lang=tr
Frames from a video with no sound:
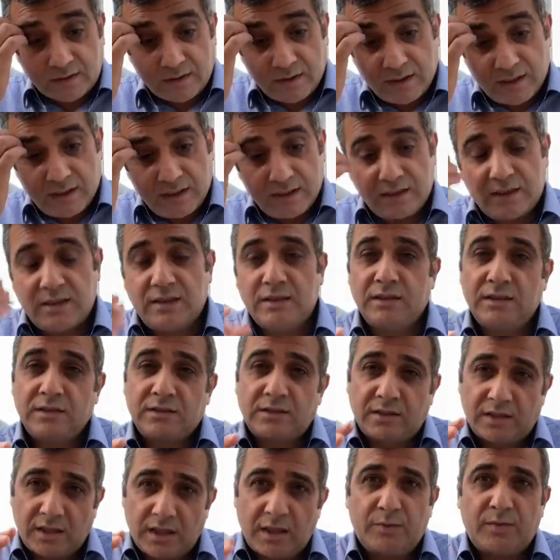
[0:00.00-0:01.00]

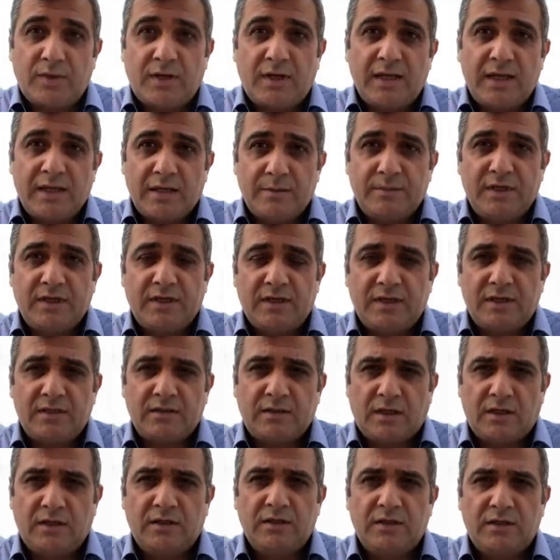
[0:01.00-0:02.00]
e, Karabağ
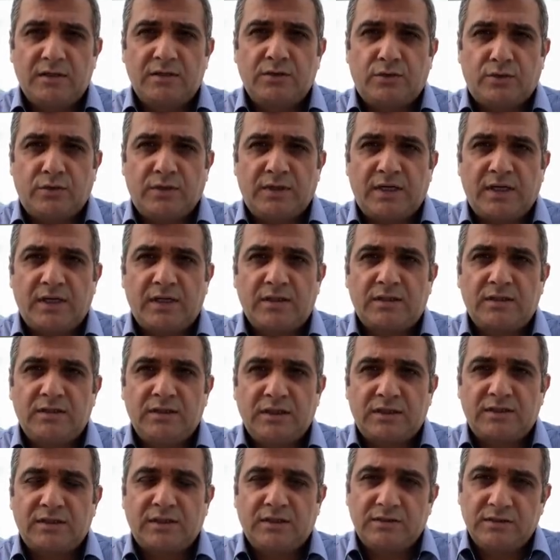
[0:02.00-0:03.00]
Ermenilerin ağırlıklı olarak
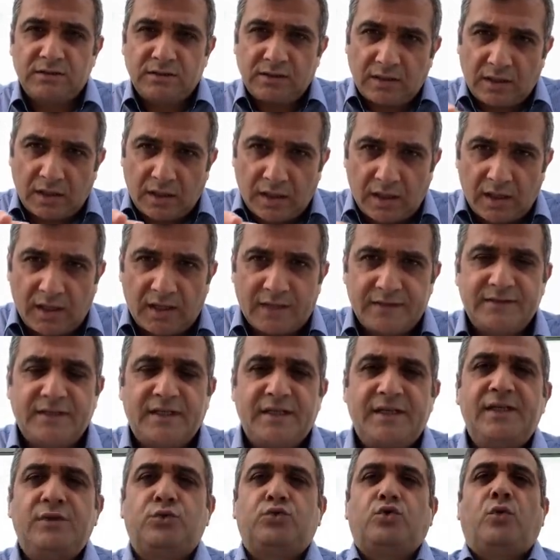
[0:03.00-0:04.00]
yaşadığı
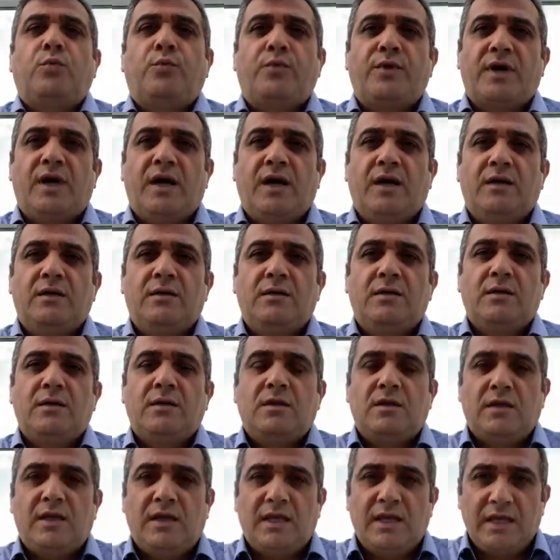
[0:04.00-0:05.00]
Azeri toprağı.
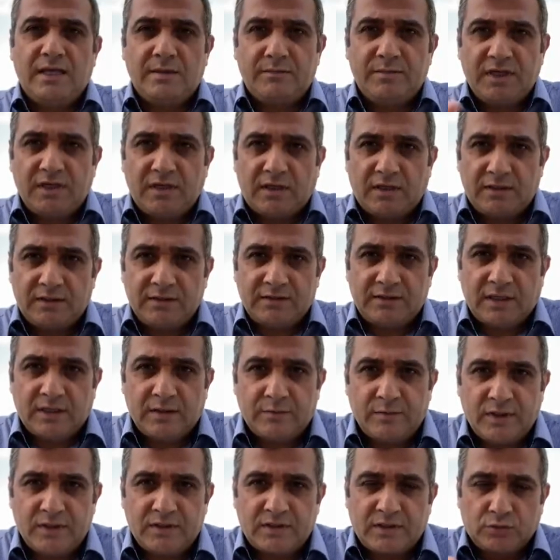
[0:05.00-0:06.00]
Erme,
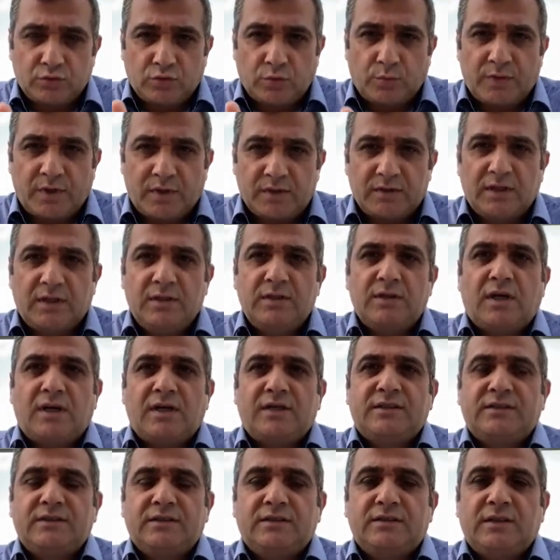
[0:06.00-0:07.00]
Azerbaycan topraklarının
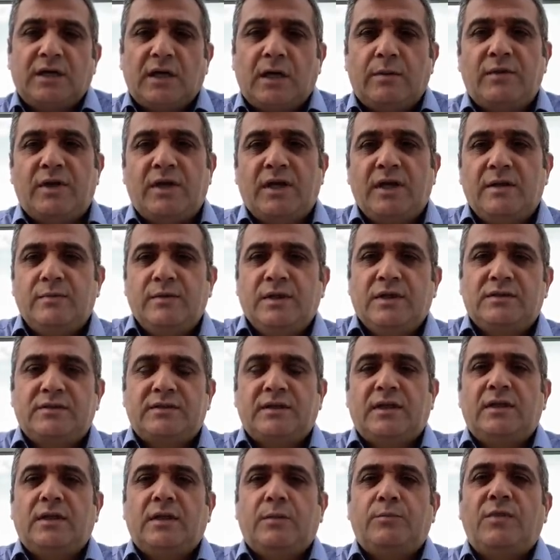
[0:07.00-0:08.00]
arasında ama
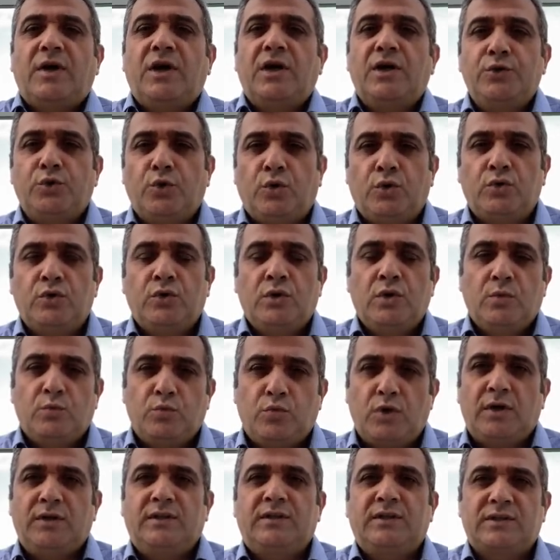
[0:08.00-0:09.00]
Ermenistan'la bağı yok.
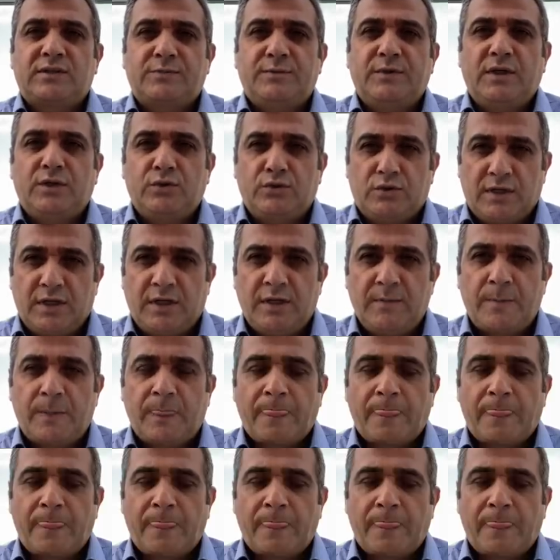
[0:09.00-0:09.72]
Bu anlaşmaya göre